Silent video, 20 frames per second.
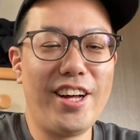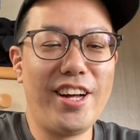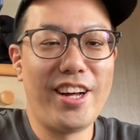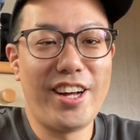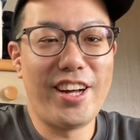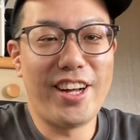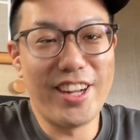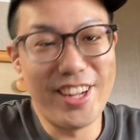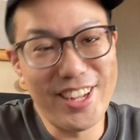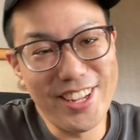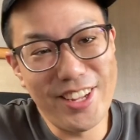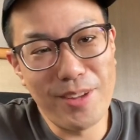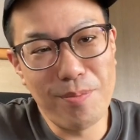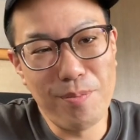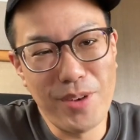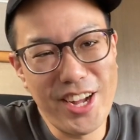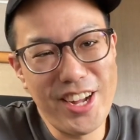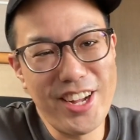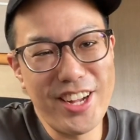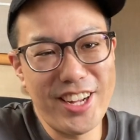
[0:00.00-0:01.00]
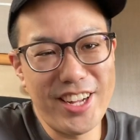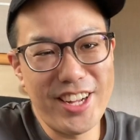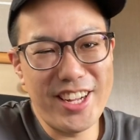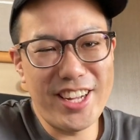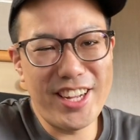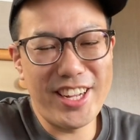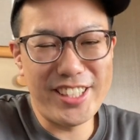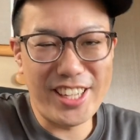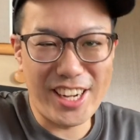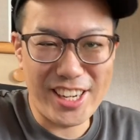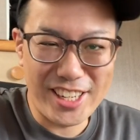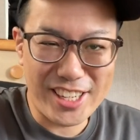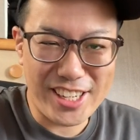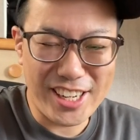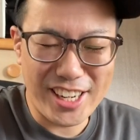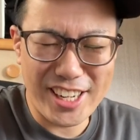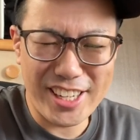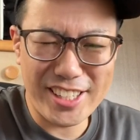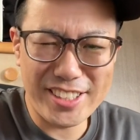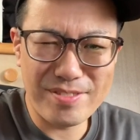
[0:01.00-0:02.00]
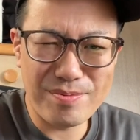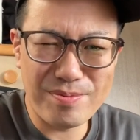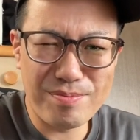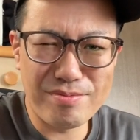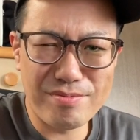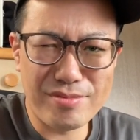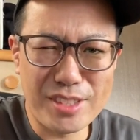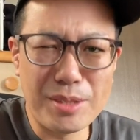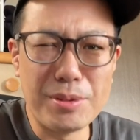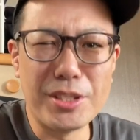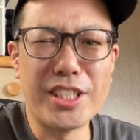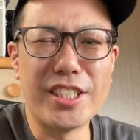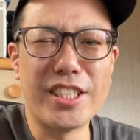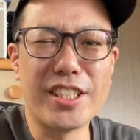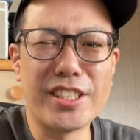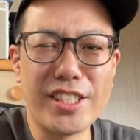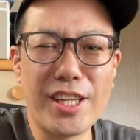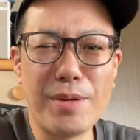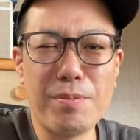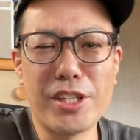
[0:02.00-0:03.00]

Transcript: はい。まあ、なかなか厳しいですね。